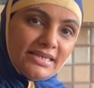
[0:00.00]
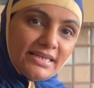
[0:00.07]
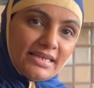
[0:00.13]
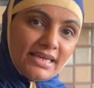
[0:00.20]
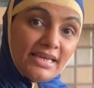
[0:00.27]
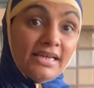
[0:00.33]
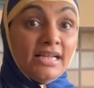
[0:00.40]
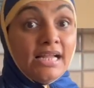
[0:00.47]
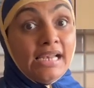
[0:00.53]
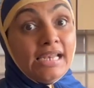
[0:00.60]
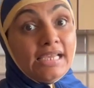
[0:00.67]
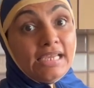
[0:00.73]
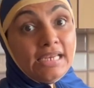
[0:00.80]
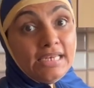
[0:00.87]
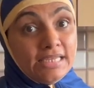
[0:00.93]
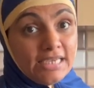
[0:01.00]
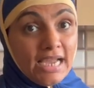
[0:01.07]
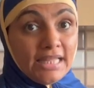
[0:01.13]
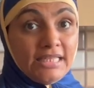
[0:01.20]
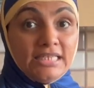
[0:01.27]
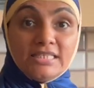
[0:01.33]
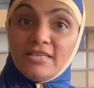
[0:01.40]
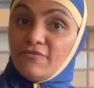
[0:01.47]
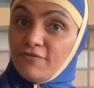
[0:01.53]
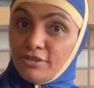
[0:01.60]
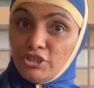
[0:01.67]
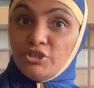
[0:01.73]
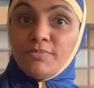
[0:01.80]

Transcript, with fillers: रखें लेकिन यादी से फ्रिज